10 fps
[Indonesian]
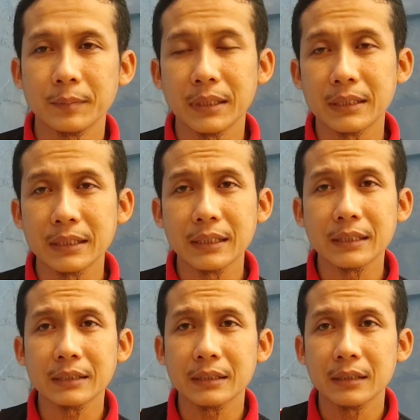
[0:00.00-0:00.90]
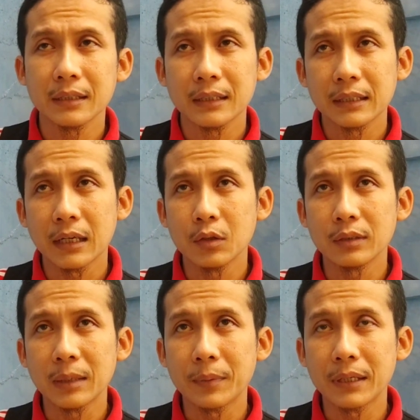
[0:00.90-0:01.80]
biasanya
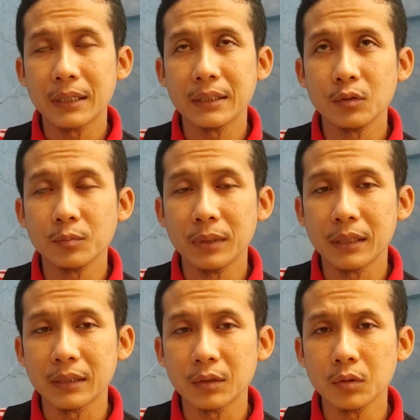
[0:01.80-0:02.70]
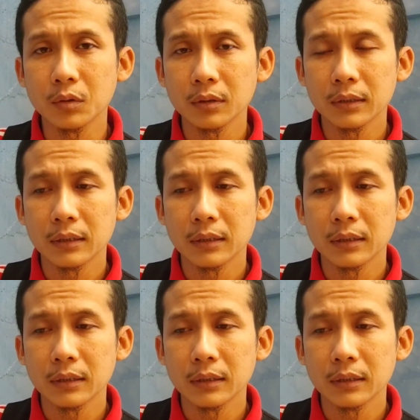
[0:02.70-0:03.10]
kalau nggak pernah diumbar itu